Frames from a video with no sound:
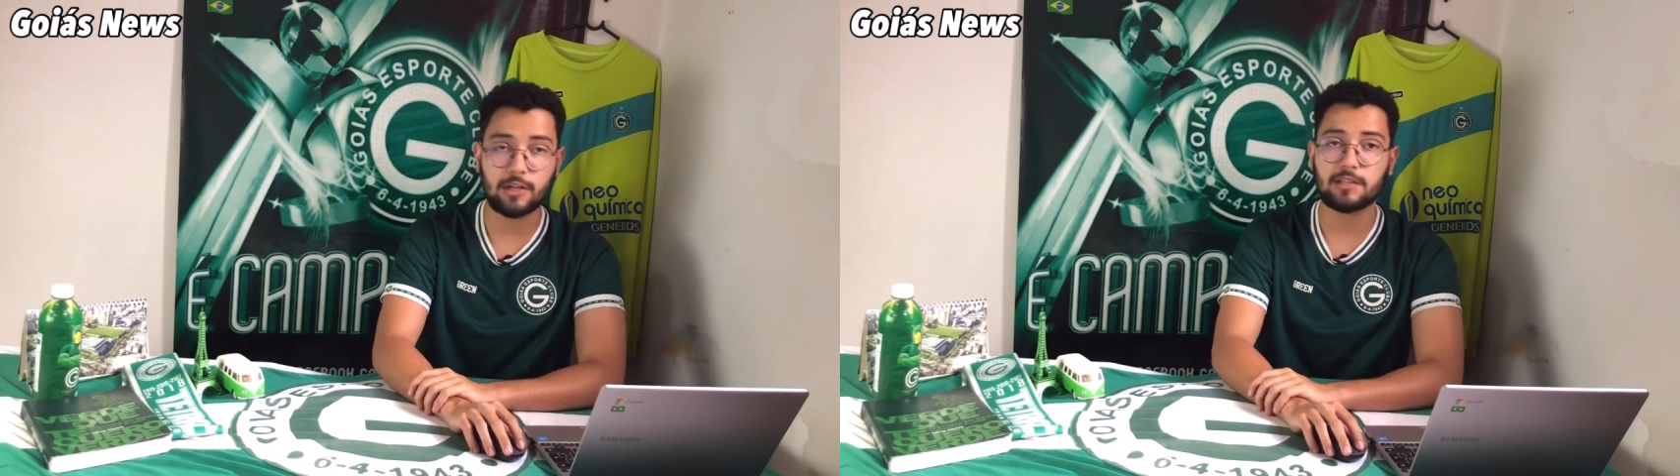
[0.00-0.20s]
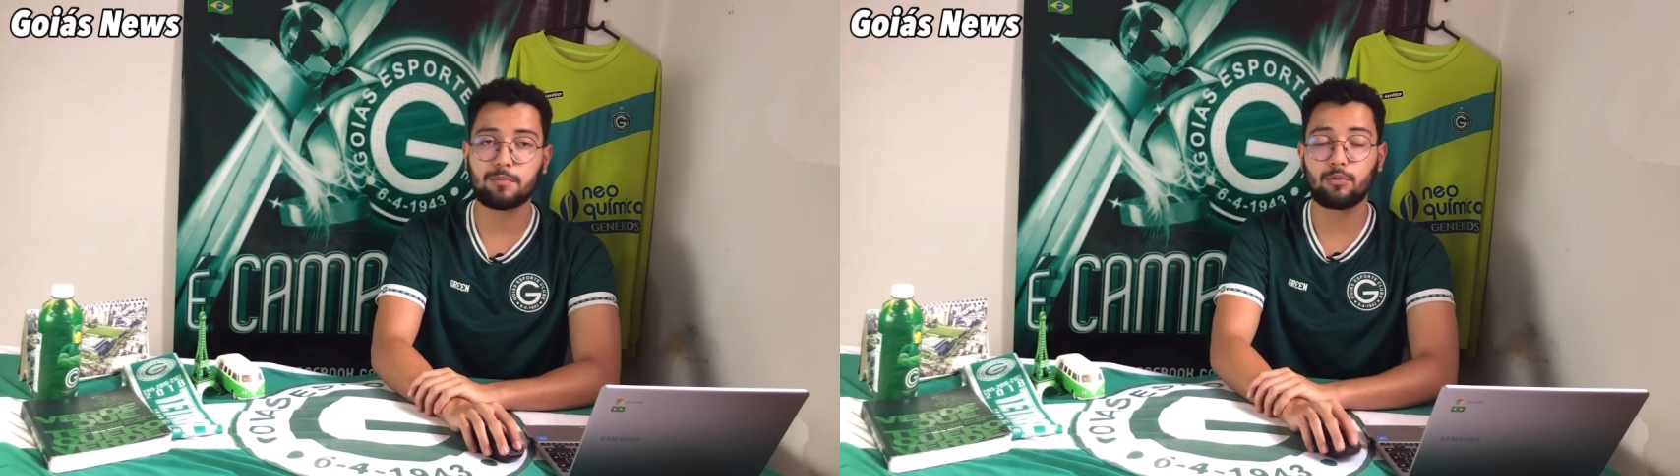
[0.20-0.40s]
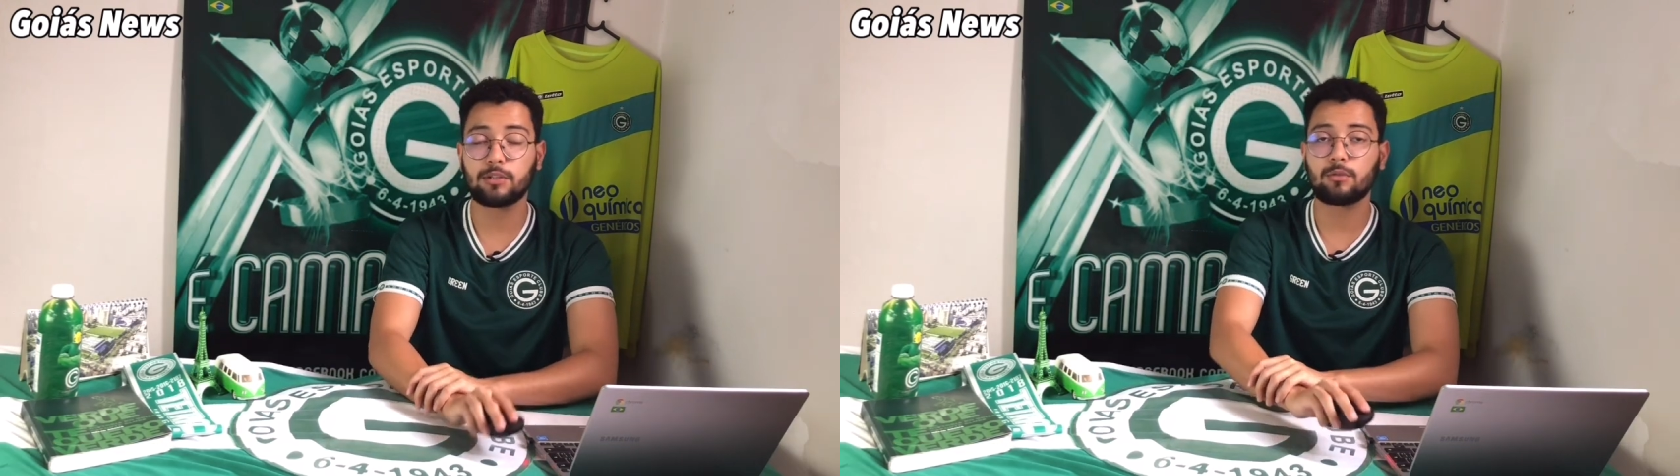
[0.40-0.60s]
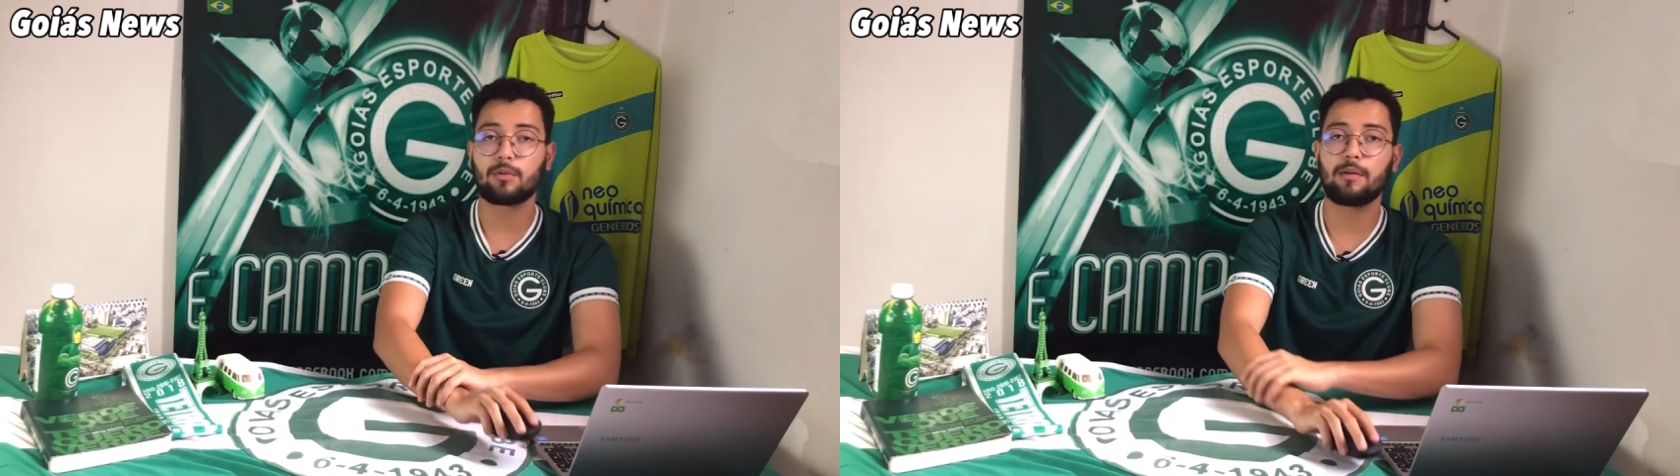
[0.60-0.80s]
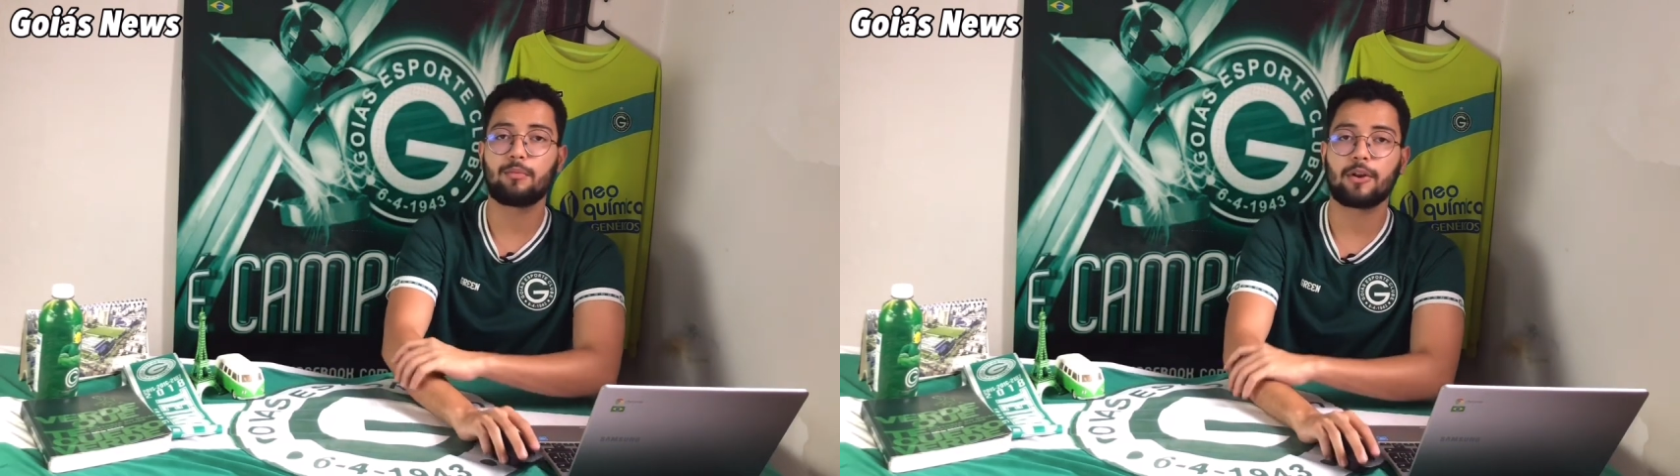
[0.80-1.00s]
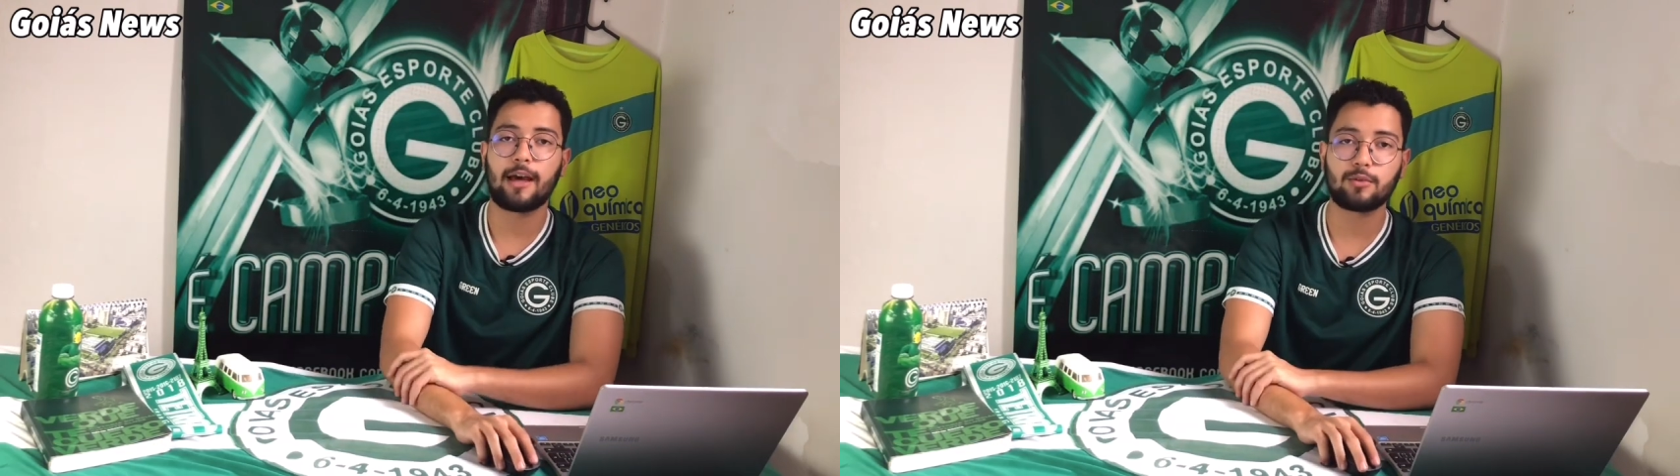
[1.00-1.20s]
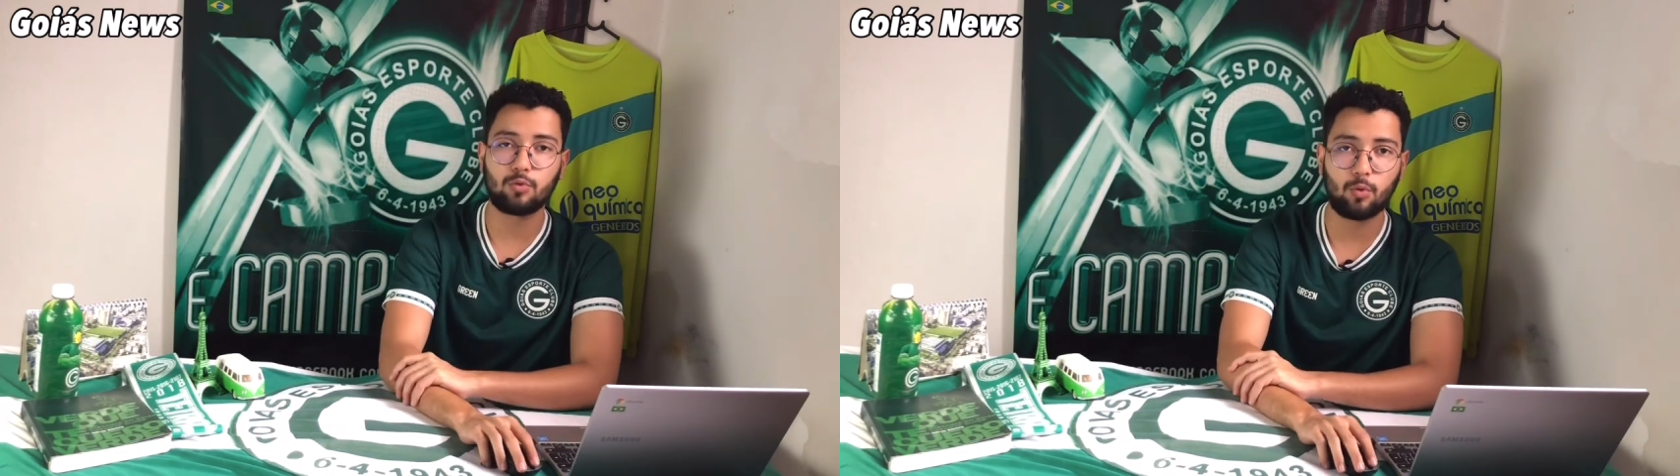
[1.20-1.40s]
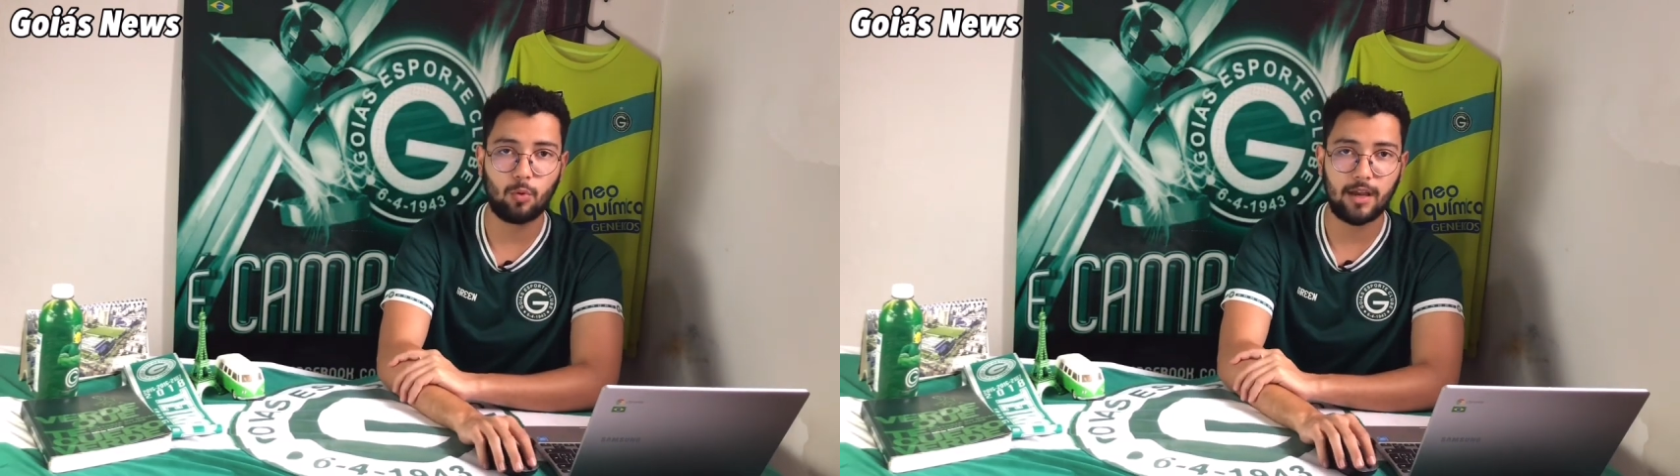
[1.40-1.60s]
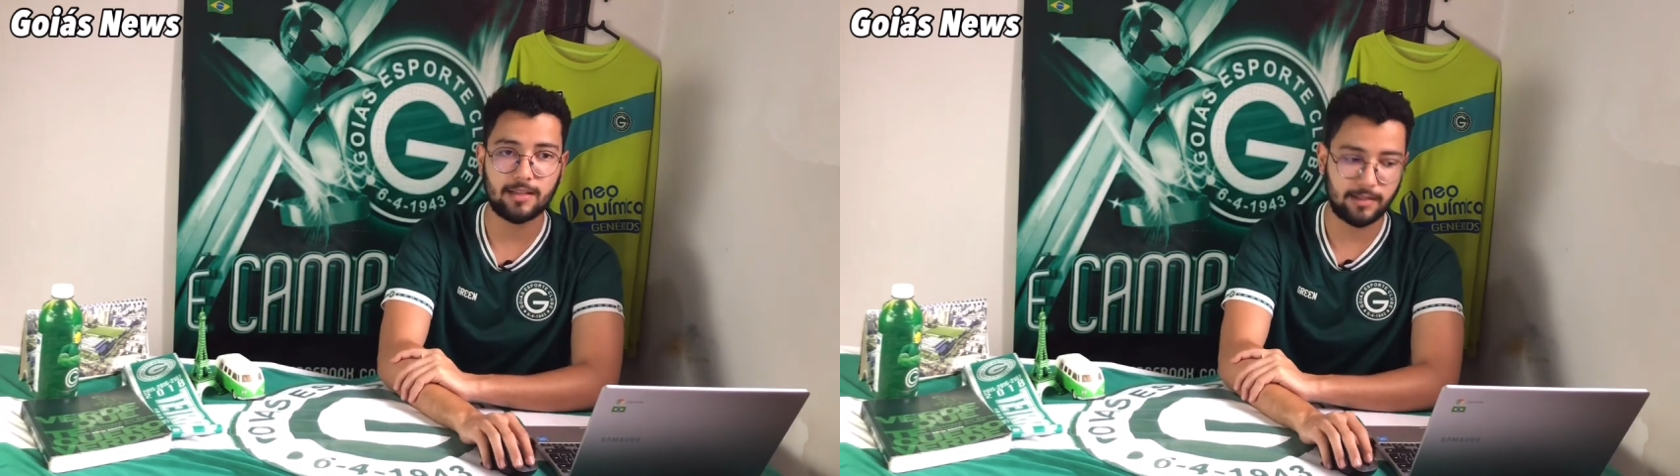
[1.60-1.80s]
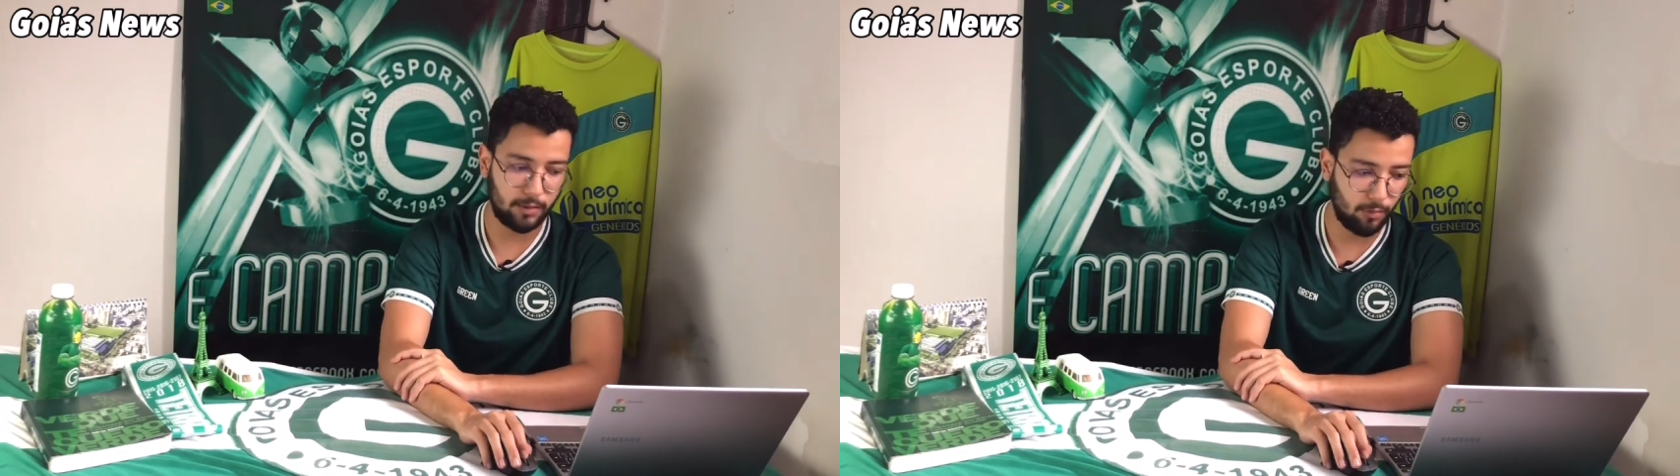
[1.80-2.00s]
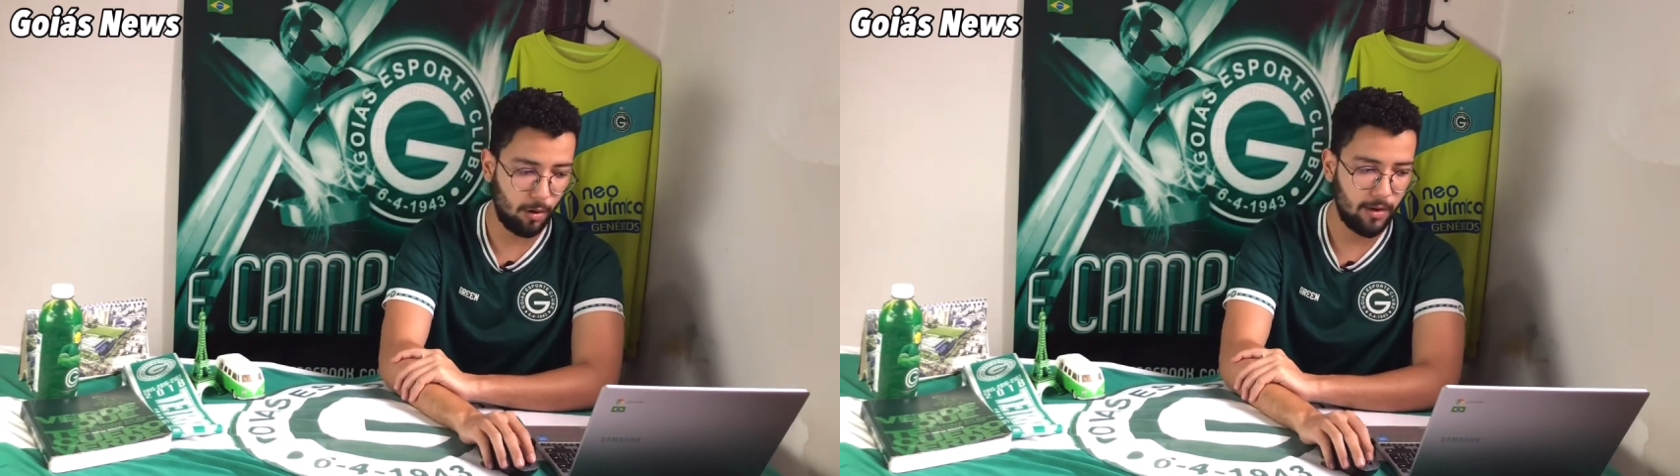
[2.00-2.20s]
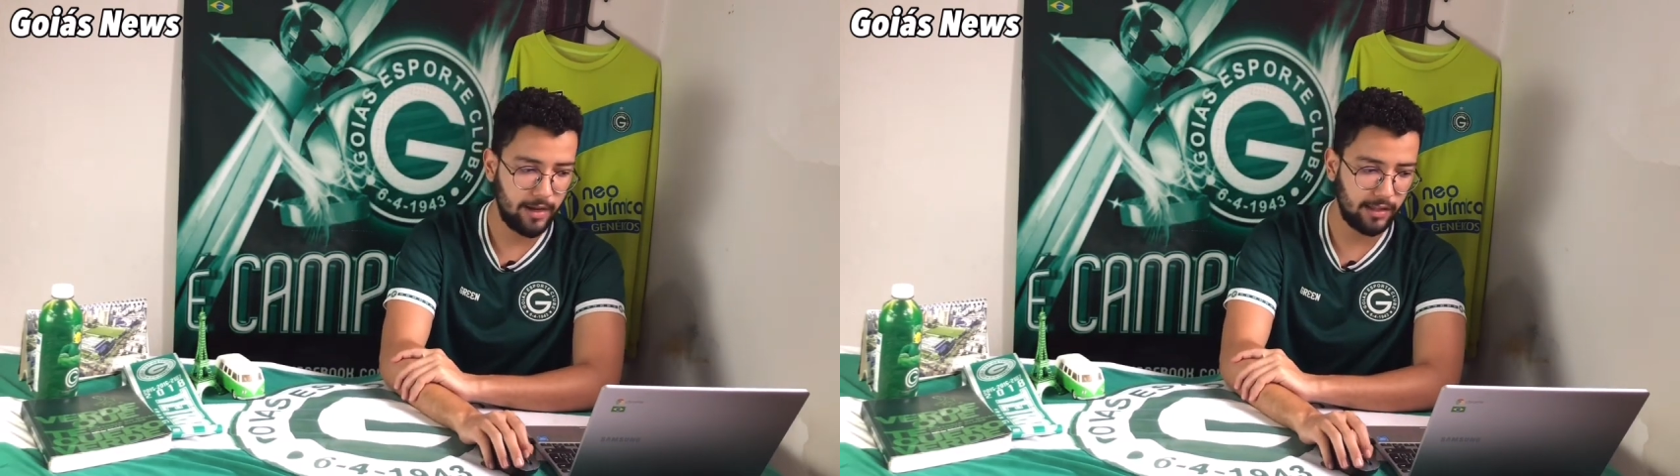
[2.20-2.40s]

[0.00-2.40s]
na disputa do campeonato estadual